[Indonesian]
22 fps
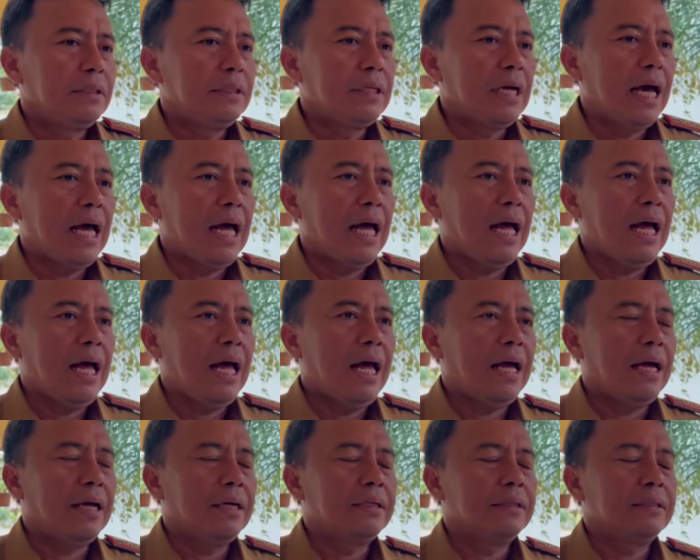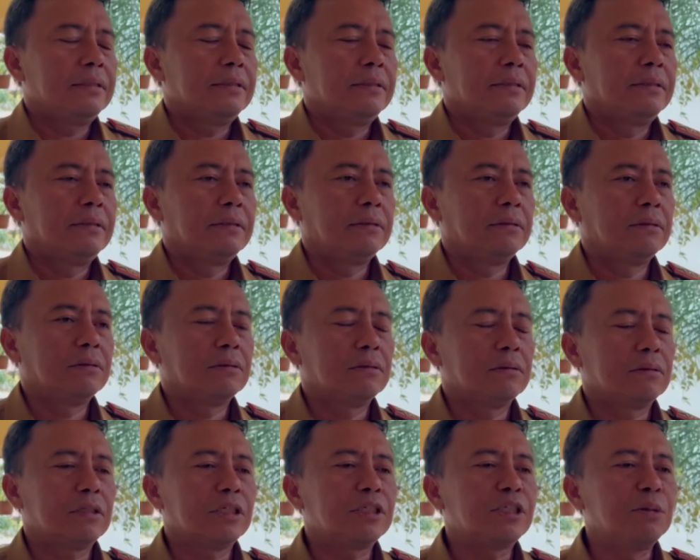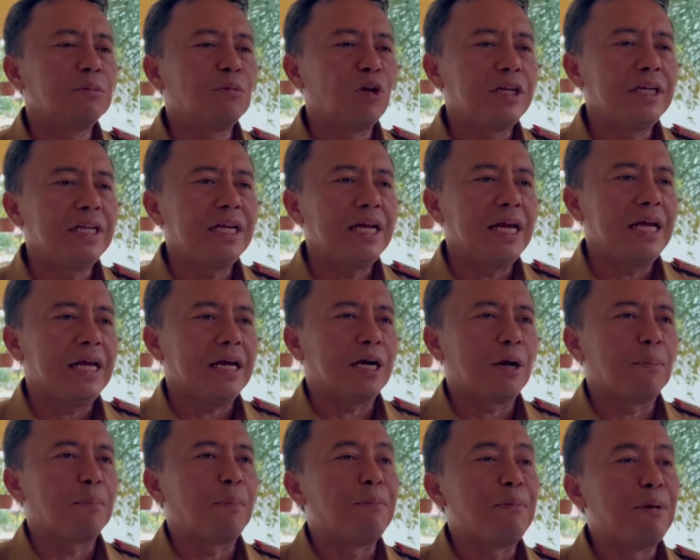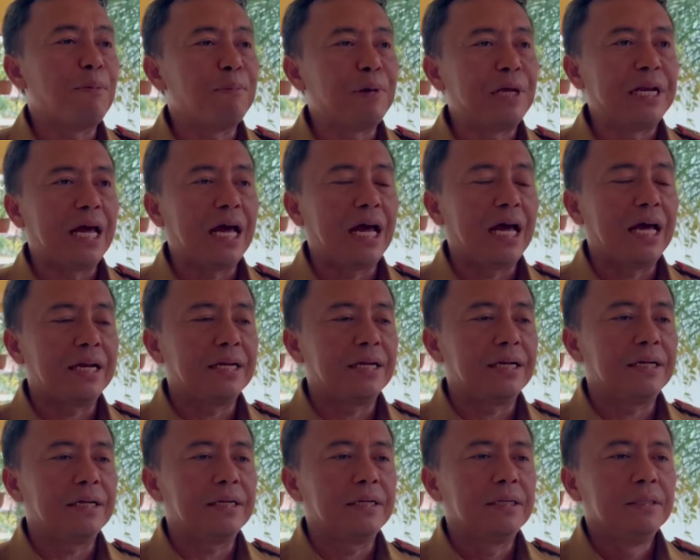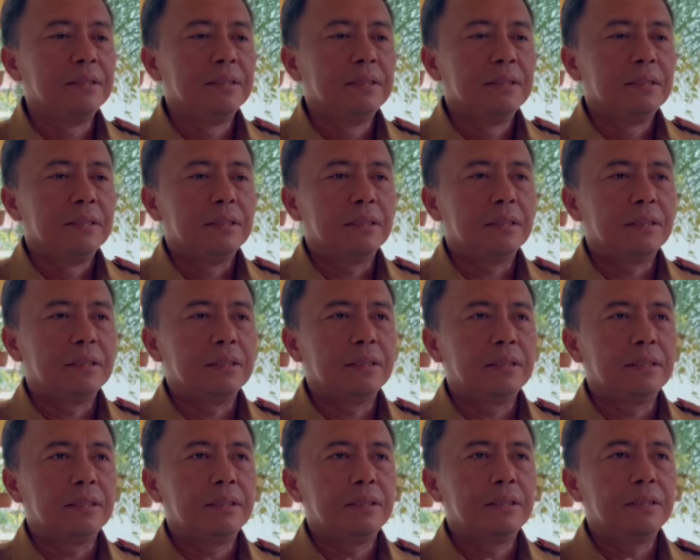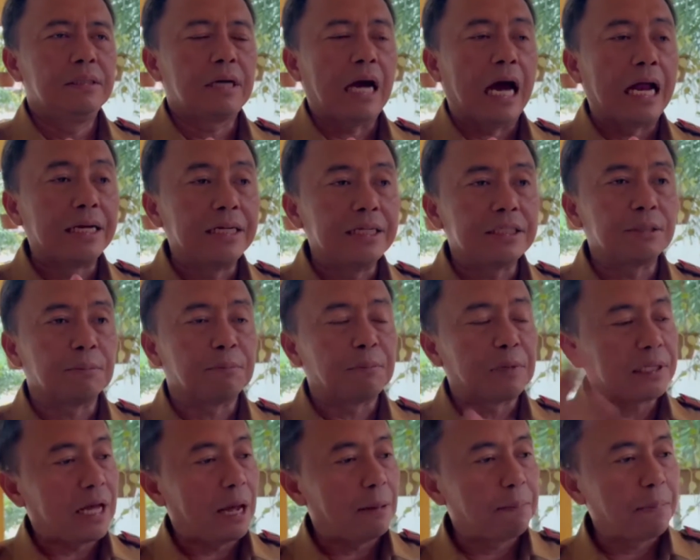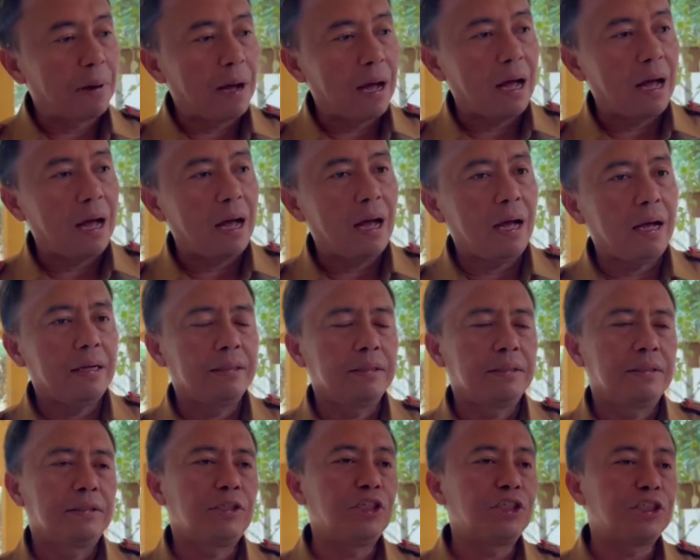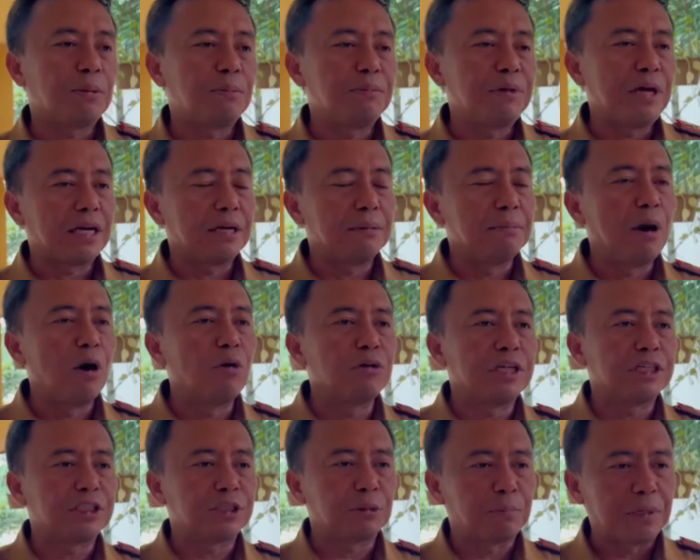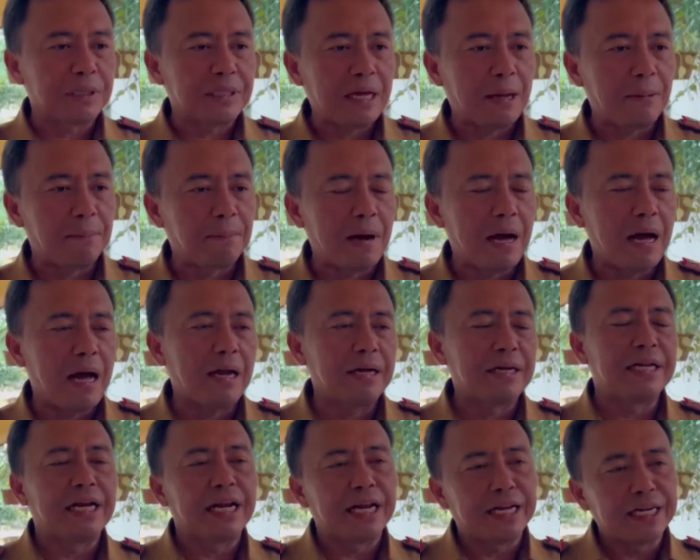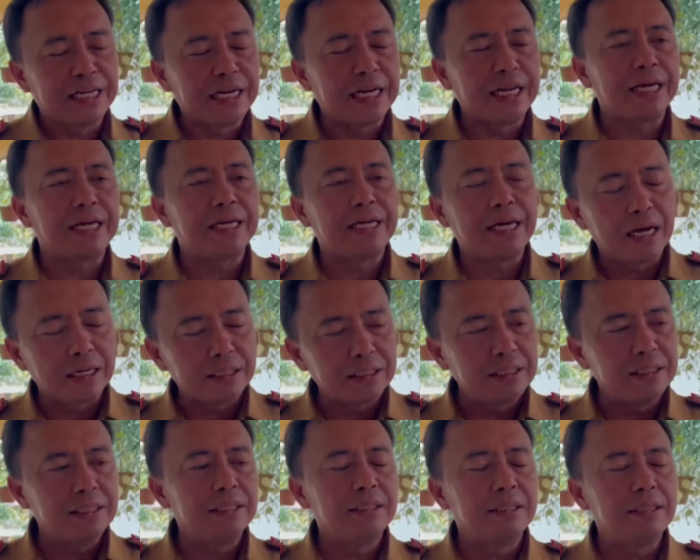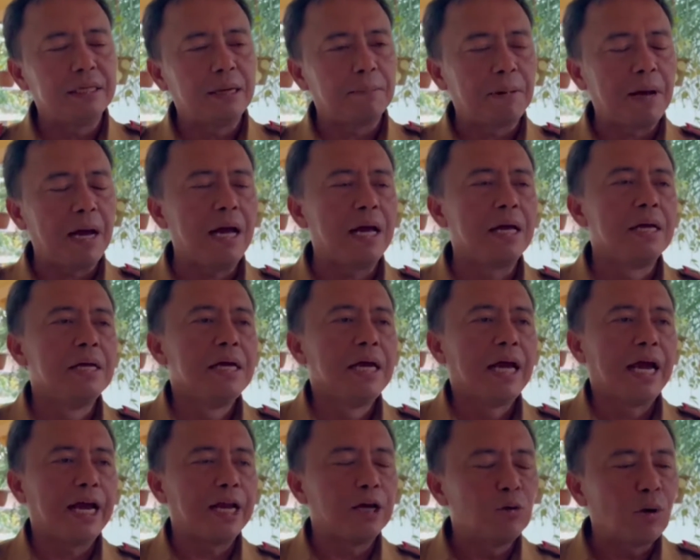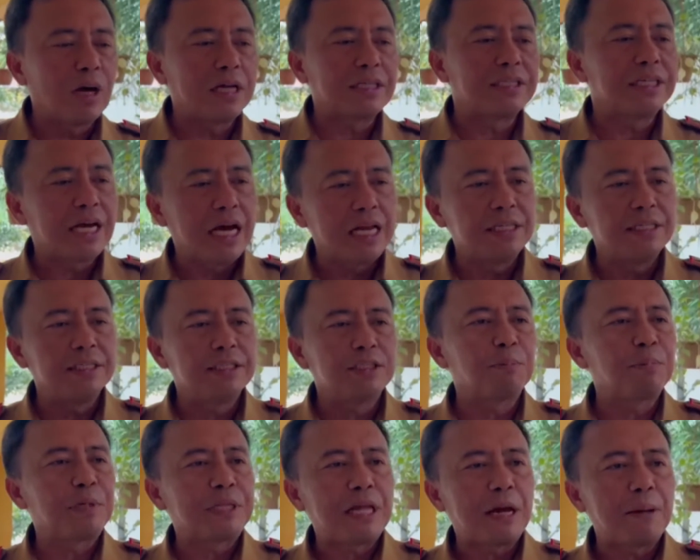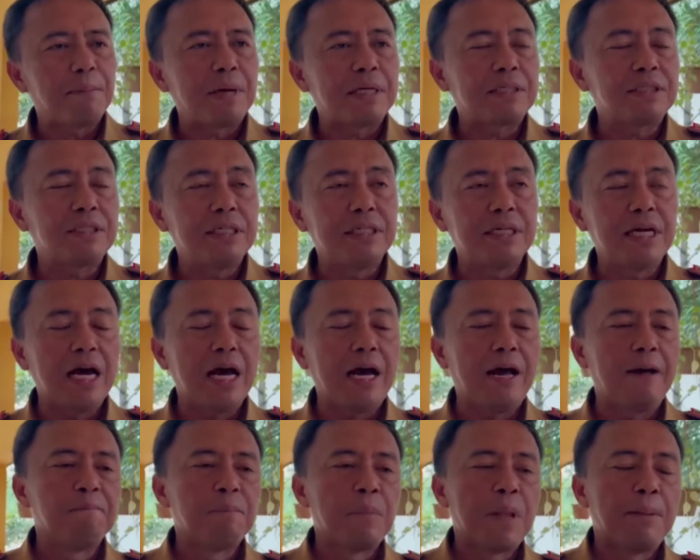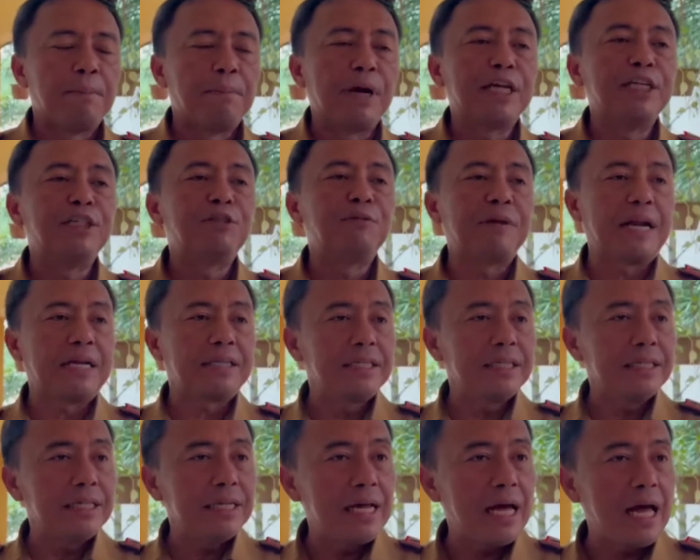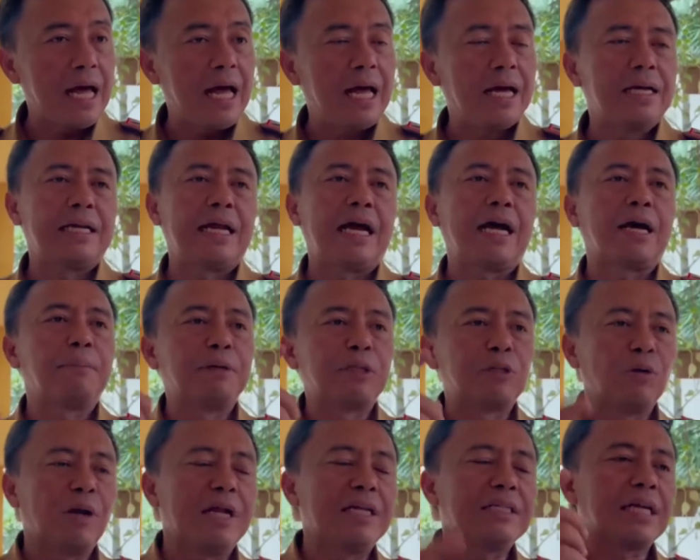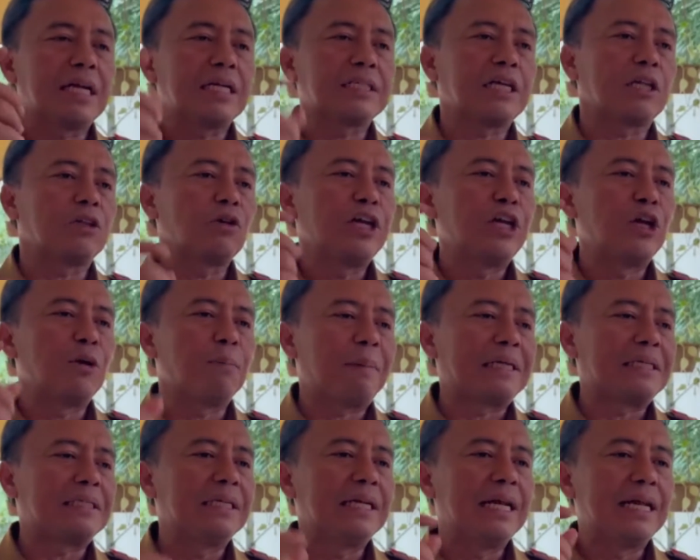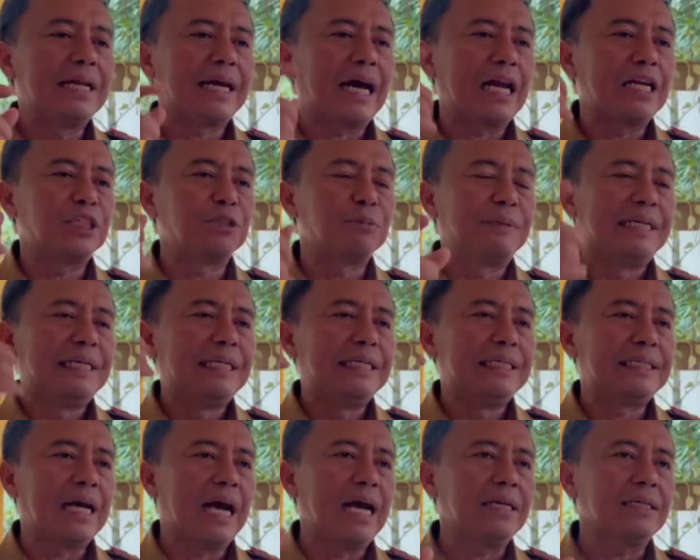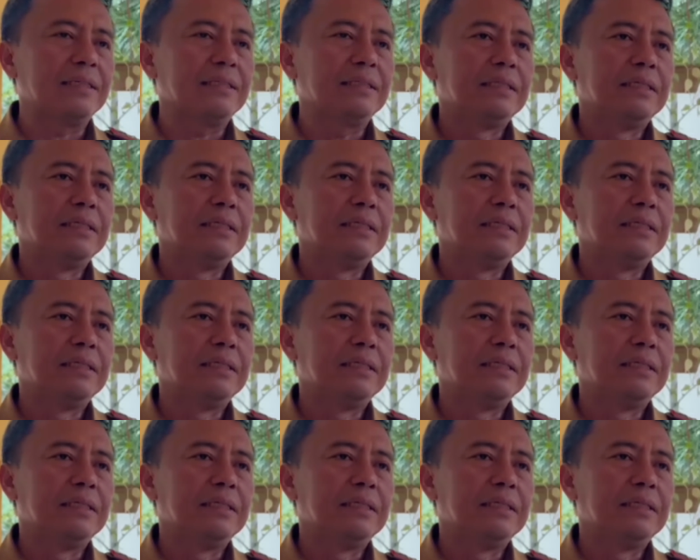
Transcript: ya testimoninya apa? Testimoninya kepemimpinan eh, Tadi Kadis seperti apa, sistem yang dibangunnya seperti apa, nilai-nilai yang di apa edukasikan seperti apa sehingga menginspirasi tidak. Nah, kebetulan salah satu inovasi dari Kadis Pendidikan